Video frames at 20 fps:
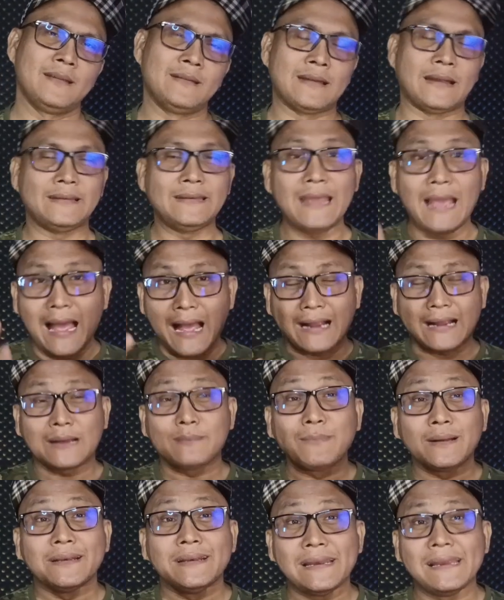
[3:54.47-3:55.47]
nah dia akan
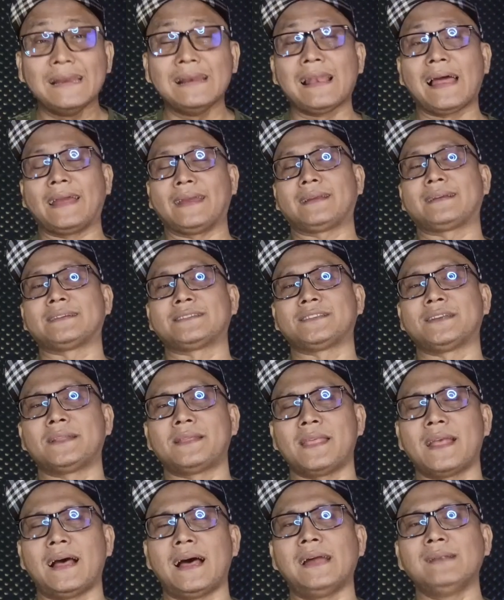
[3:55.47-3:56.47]
menilai
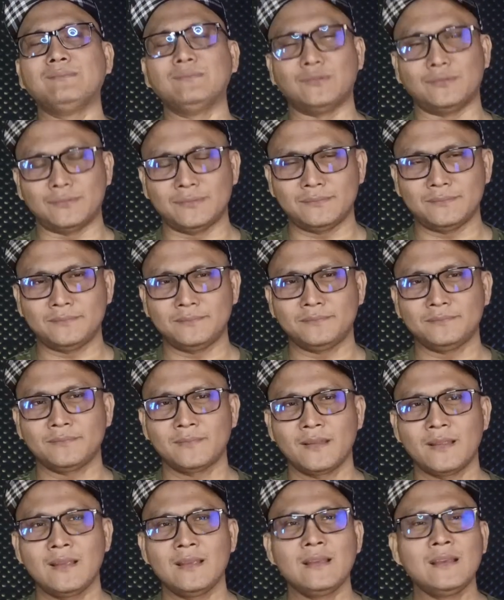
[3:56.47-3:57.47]
kesetiaanmu
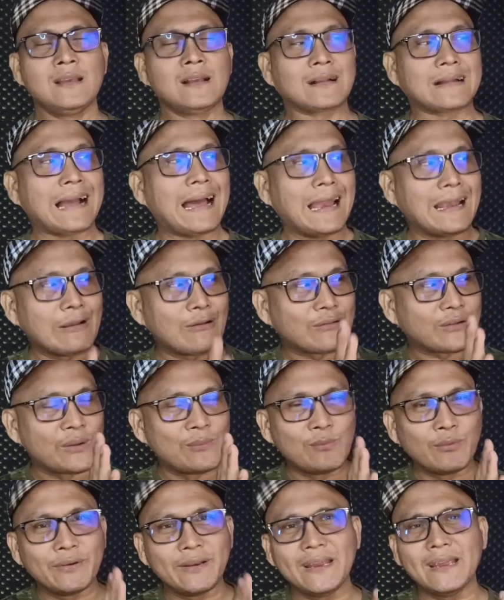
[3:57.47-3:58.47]
kalau
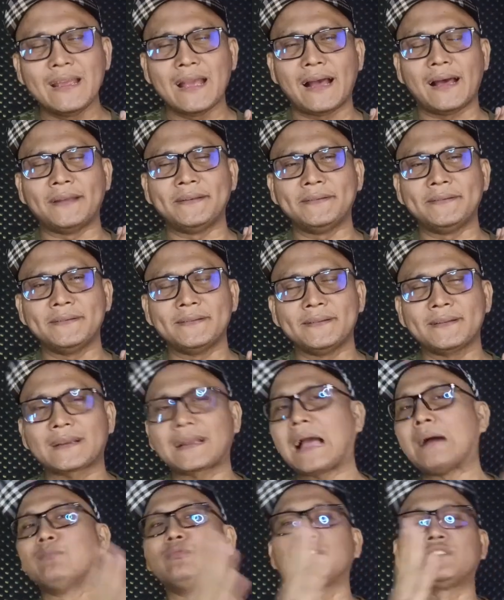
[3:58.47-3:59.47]
kemudian
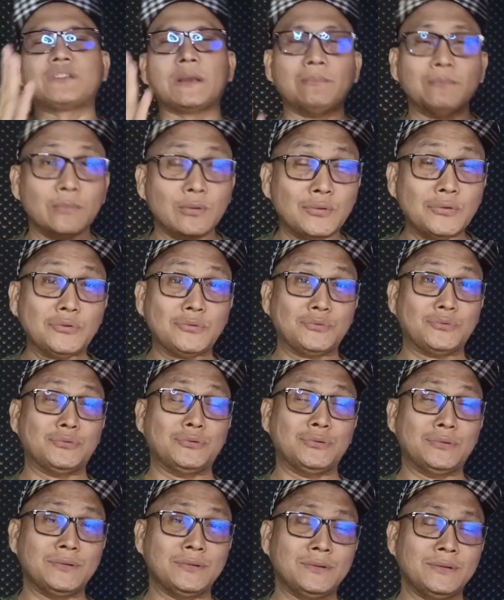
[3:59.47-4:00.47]
kamu
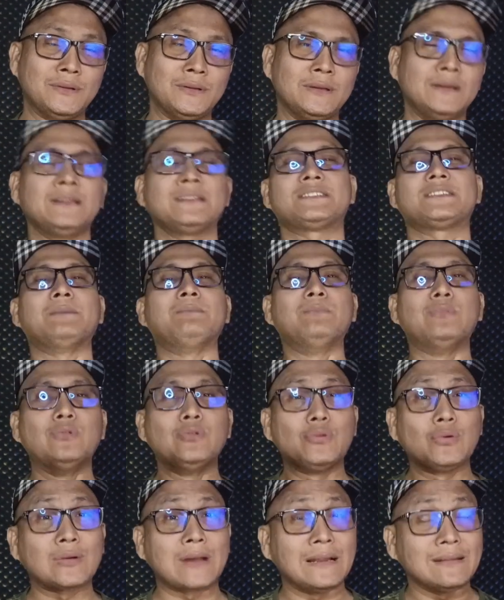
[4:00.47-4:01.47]
cemburu,
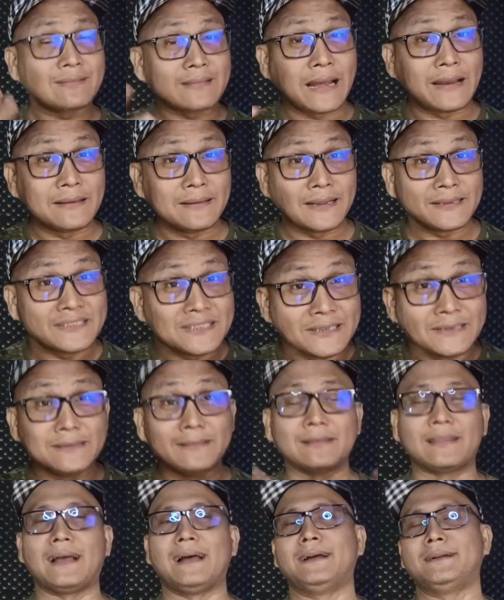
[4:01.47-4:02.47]
cemburu kan tanda
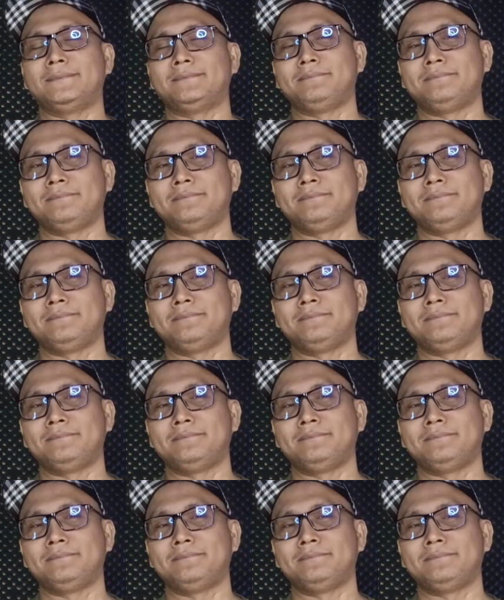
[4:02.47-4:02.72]
cinta,